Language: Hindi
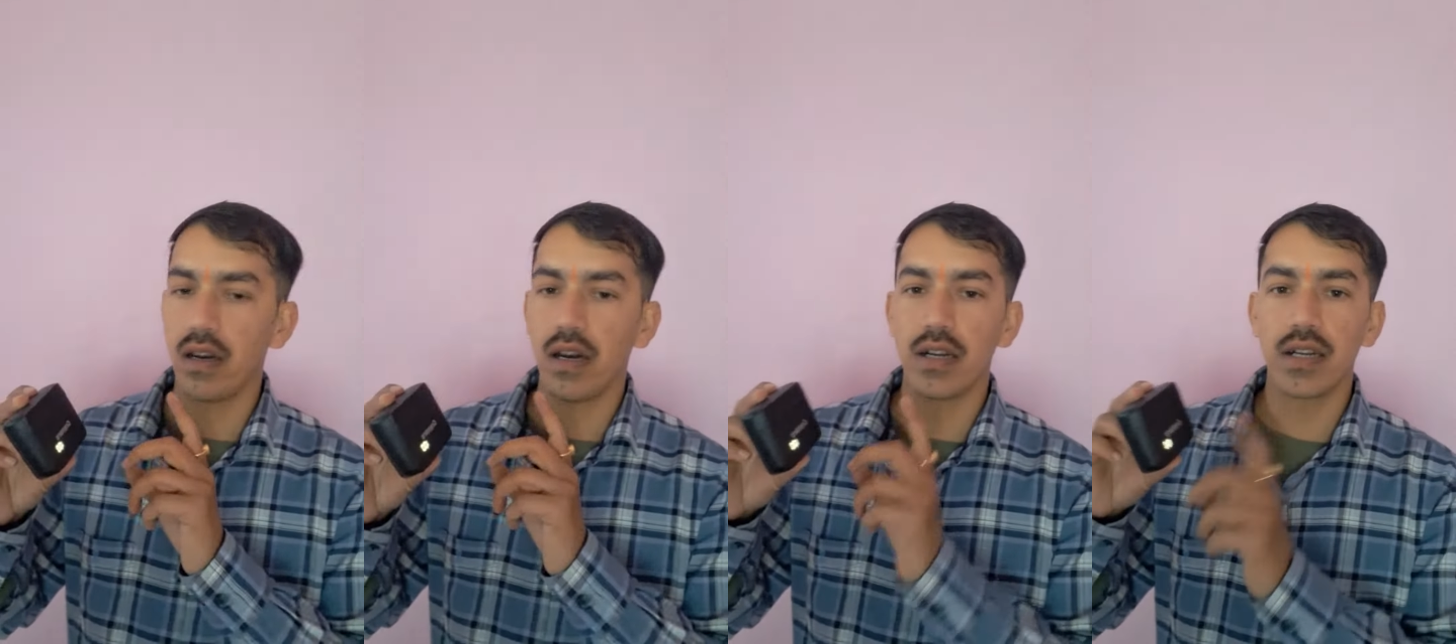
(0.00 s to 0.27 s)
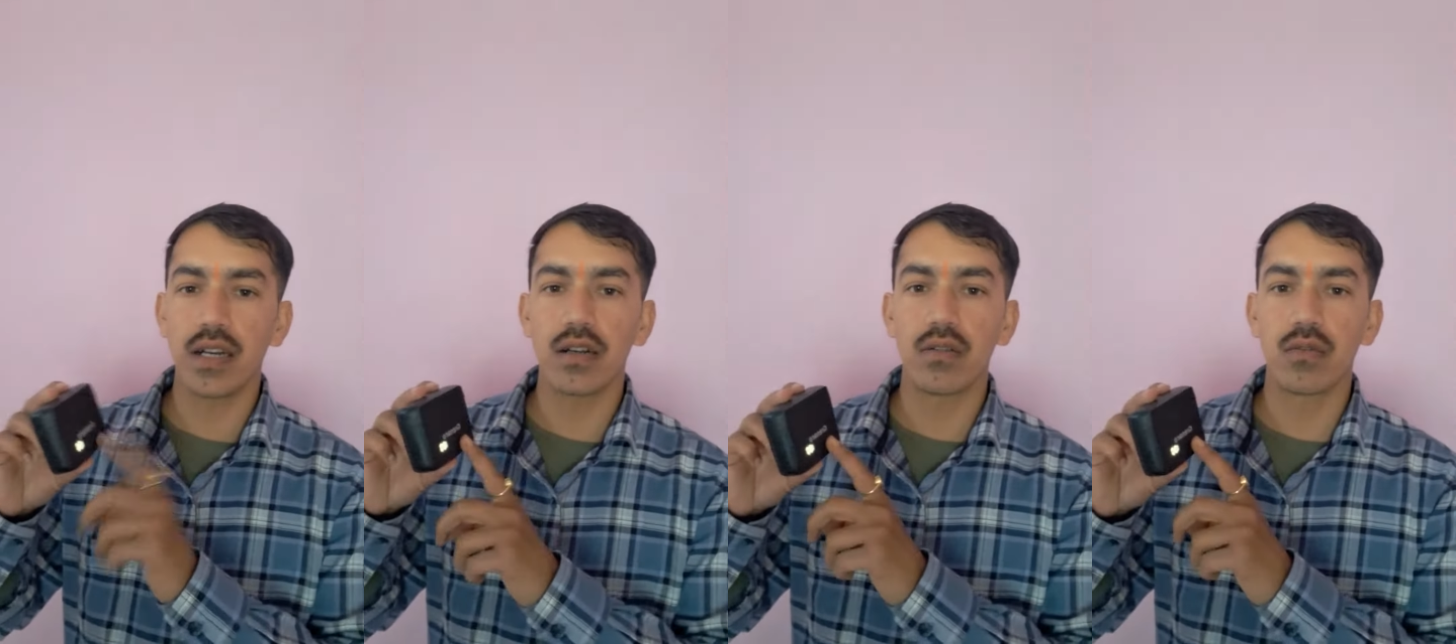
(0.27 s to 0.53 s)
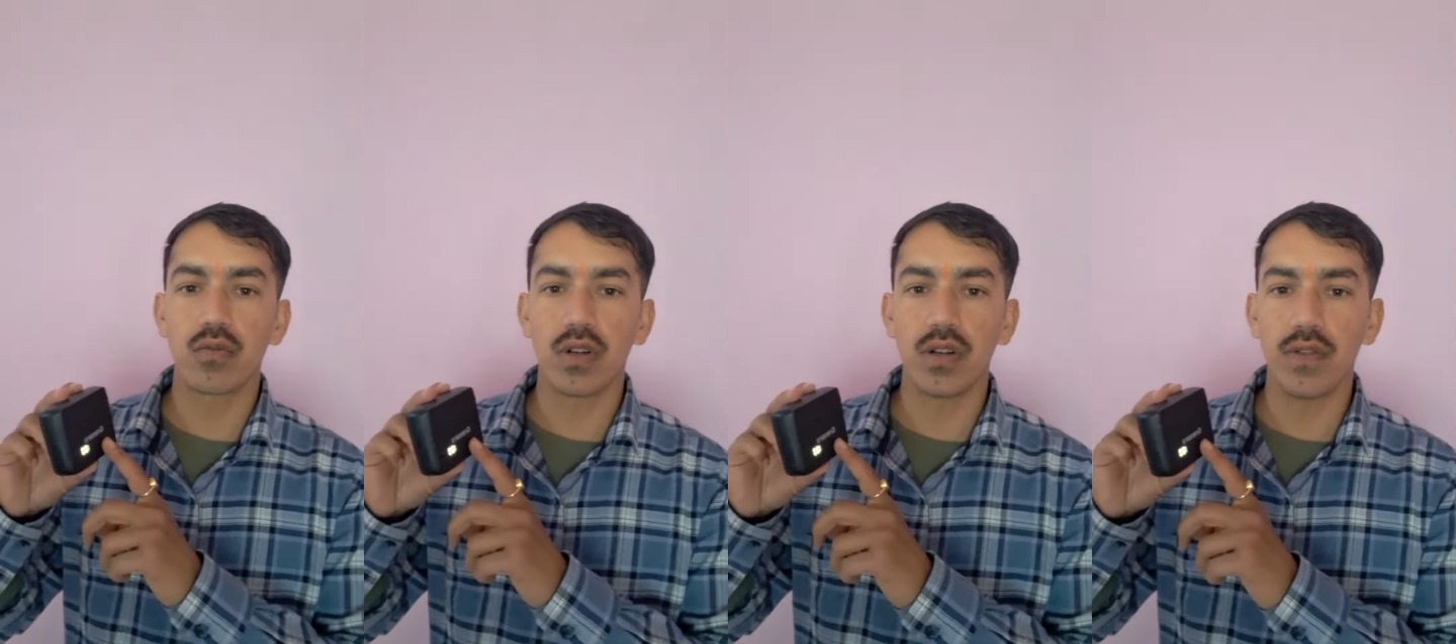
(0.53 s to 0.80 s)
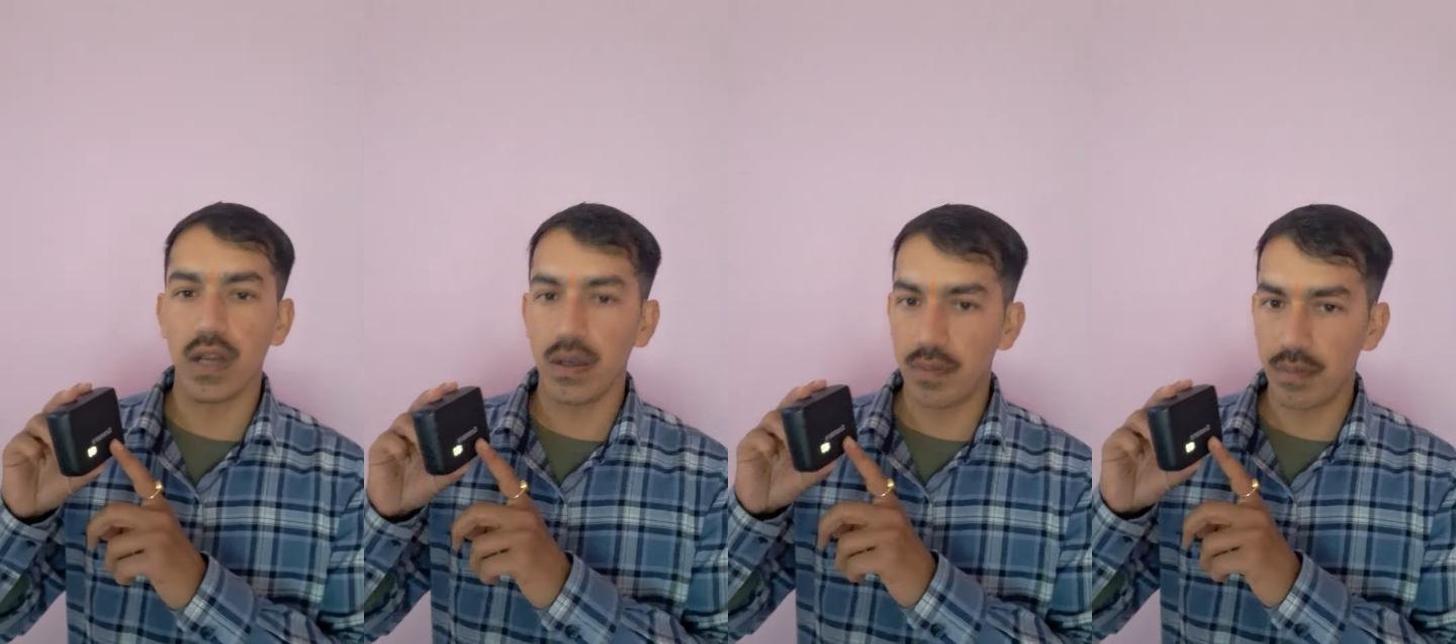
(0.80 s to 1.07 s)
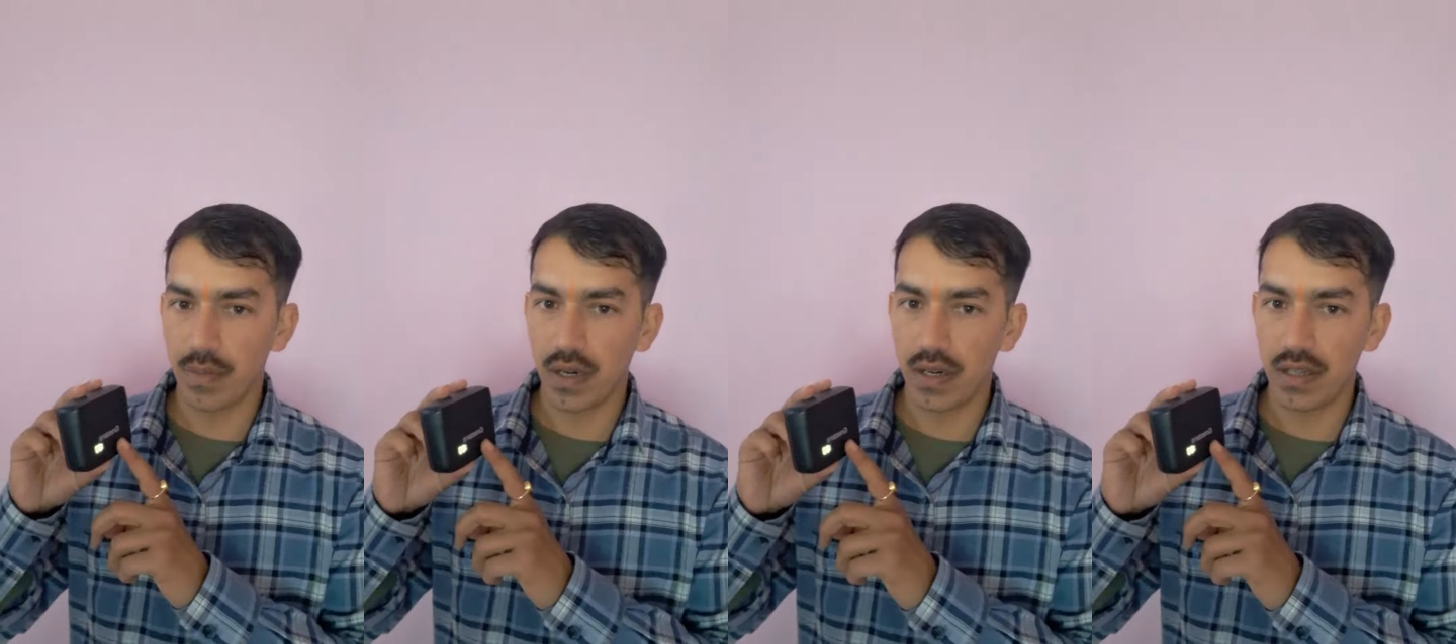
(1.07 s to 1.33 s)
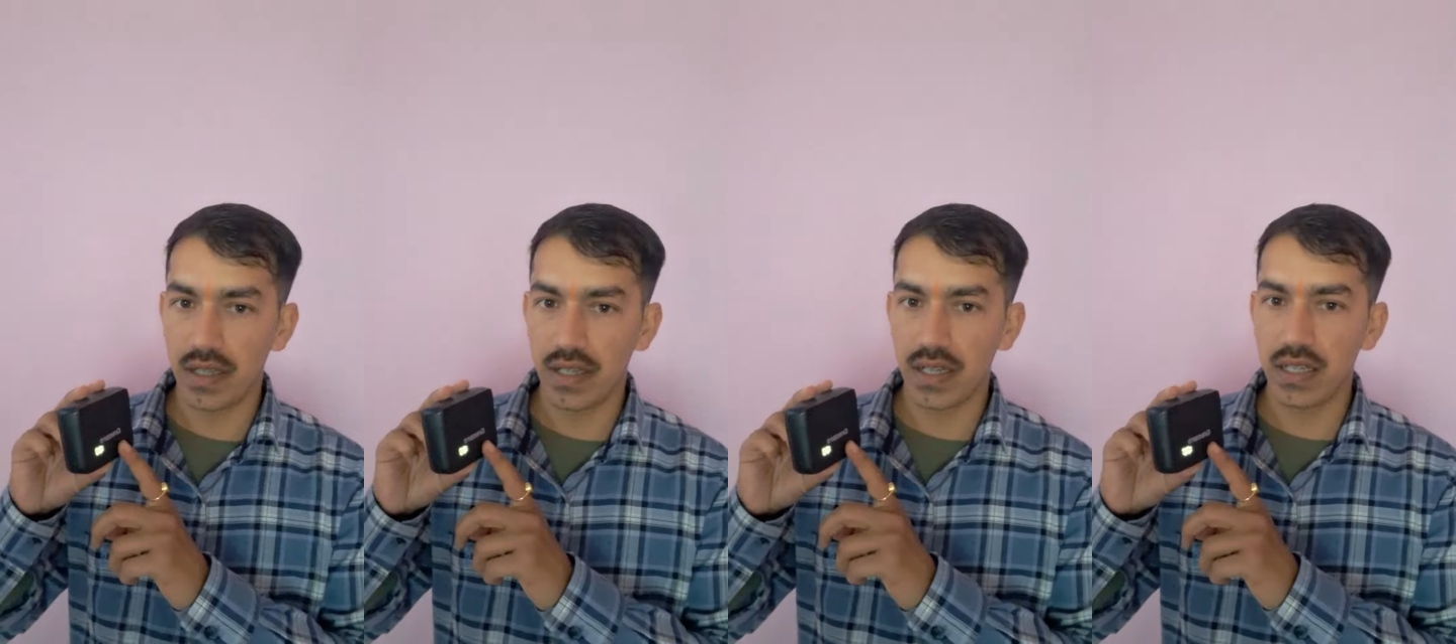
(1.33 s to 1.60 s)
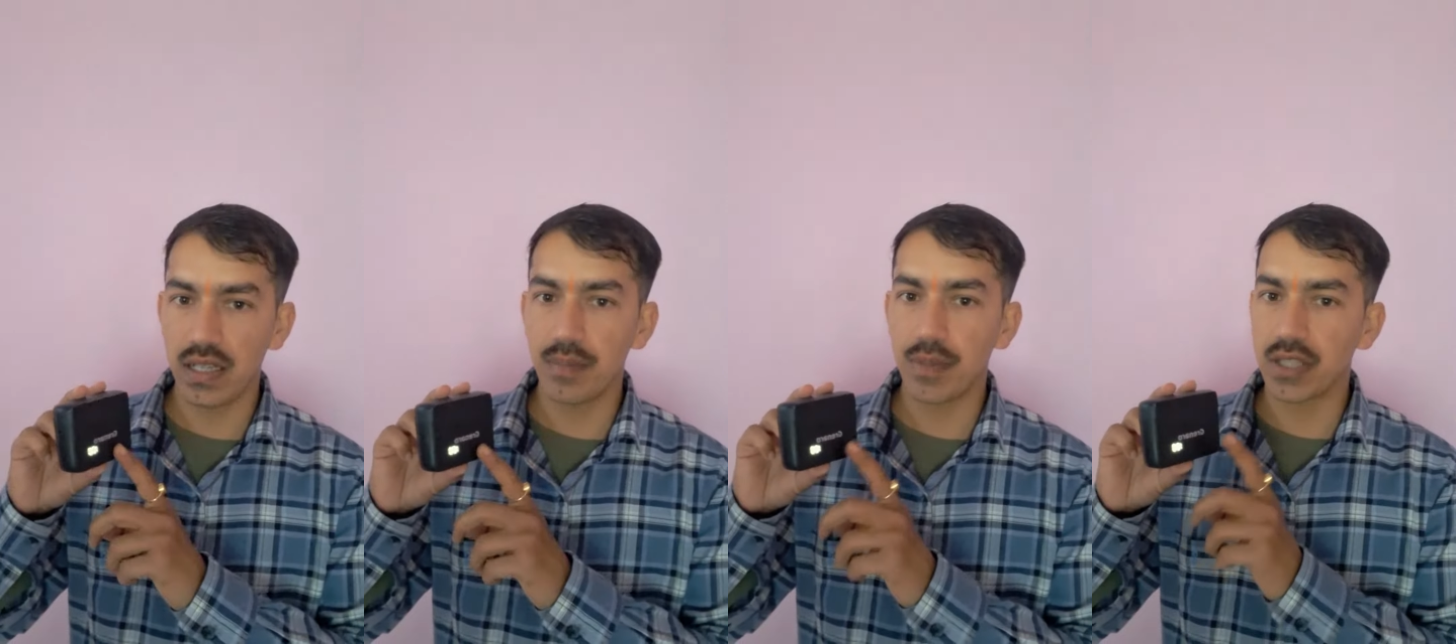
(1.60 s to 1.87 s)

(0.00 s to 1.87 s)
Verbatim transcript: अंडर ट्वेंटी फाइव हंड्रेड है ये